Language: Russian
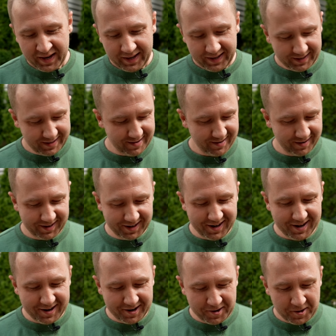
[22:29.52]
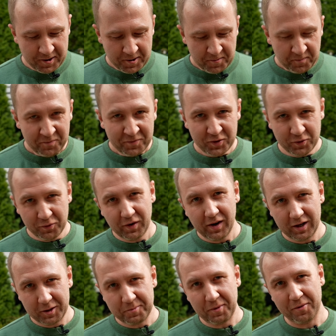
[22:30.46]
и для гриля. Но
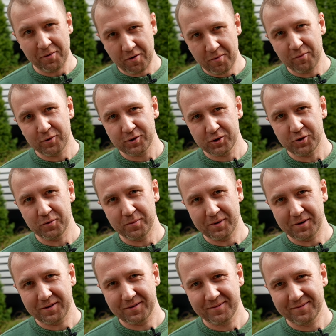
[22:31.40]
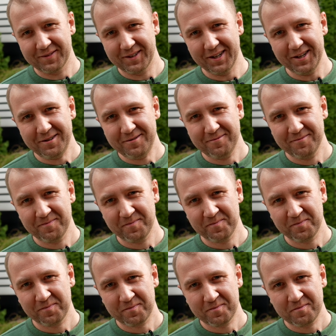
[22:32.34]
выглядит, по-моему, супер. Да?
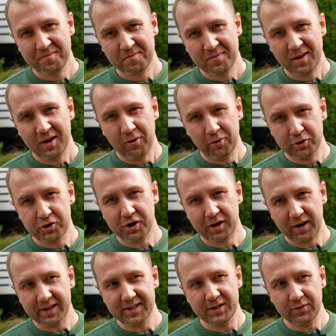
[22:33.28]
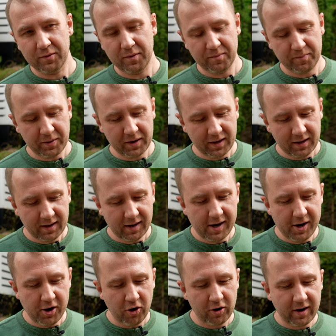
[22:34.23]
Офигенно. Очень красиво. Э,
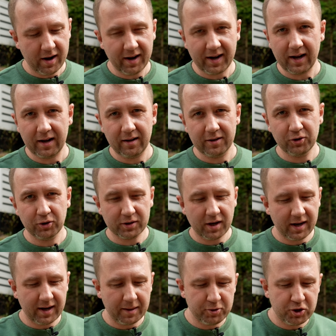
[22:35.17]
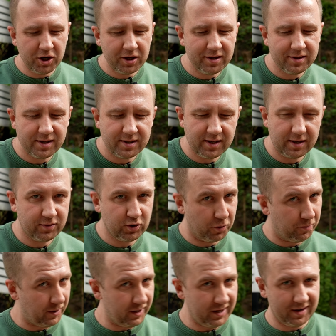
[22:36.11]
легкая э, нотка копчения здесь есть.
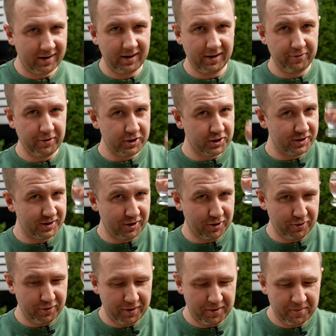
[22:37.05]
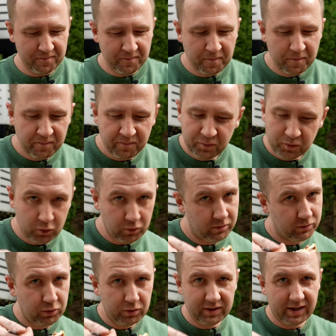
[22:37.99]
Все, поехали. Ваше здоровье. Ну,
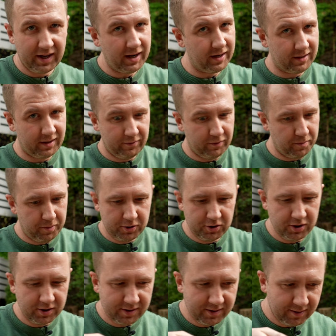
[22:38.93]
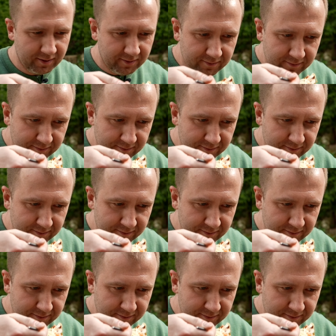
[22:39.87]
тут грех не выпить, честно.